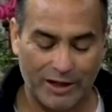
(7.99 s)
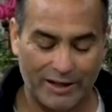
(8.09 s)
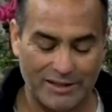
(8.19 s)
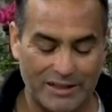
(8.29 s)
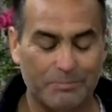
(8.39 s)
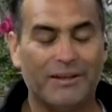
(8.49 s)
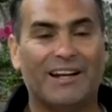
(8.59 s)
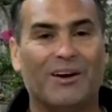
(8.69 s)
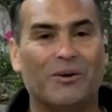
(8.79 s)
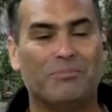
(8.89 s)

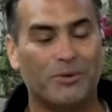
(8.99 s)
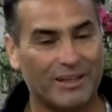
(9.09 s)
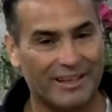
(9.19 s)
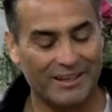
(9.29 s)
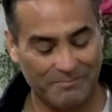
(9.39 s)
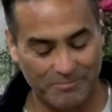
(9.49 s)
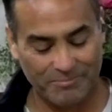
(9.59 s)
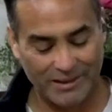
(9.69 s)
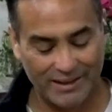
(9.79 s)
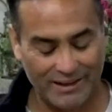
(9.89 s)
Archipiélago, porque
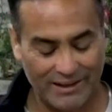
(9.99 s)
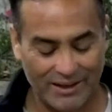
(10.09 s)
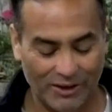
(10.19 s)
eh,